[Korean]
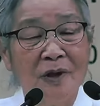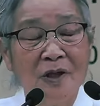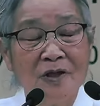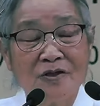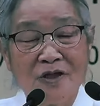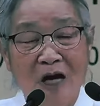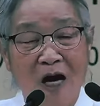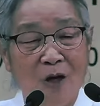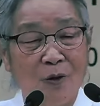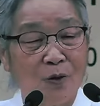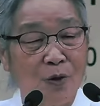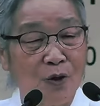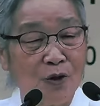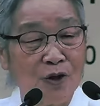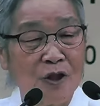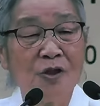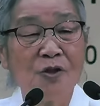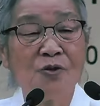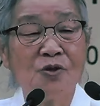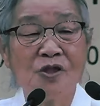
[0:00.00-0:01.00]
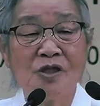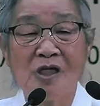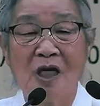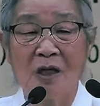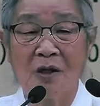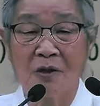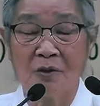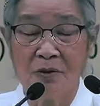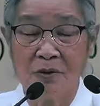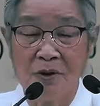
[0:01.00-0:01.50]
좌우로 치우치지
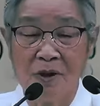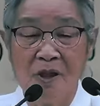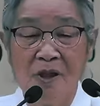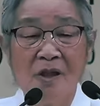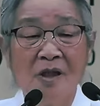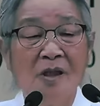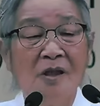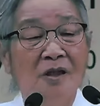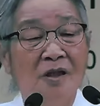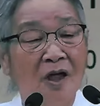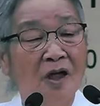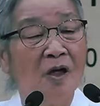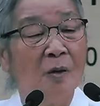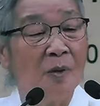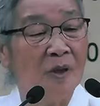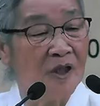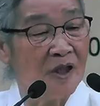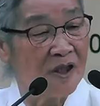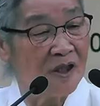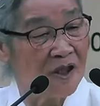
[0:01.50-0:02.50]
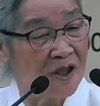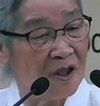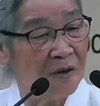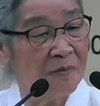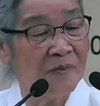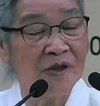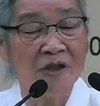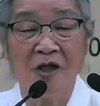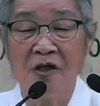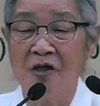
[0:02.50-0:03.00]
않고 여러분 지금
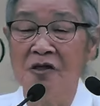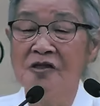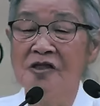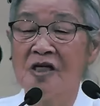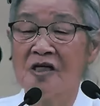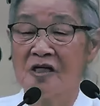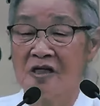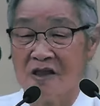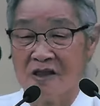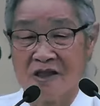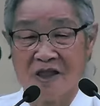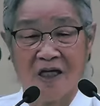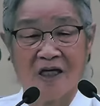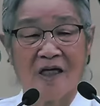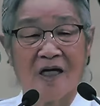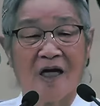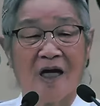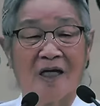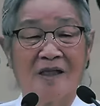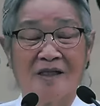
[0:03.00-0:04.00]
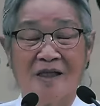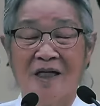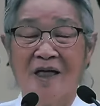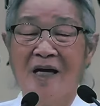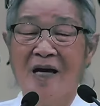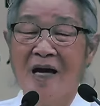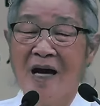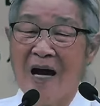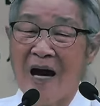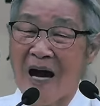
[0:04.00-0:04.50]
현재 그 자리까지
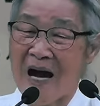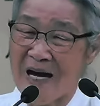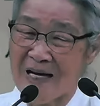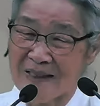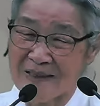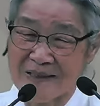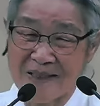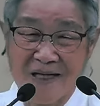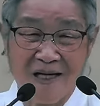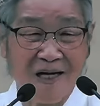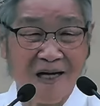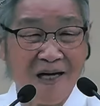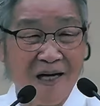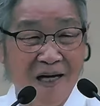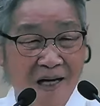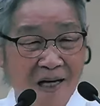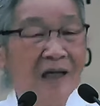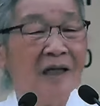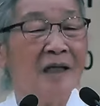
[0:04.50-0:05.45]
항상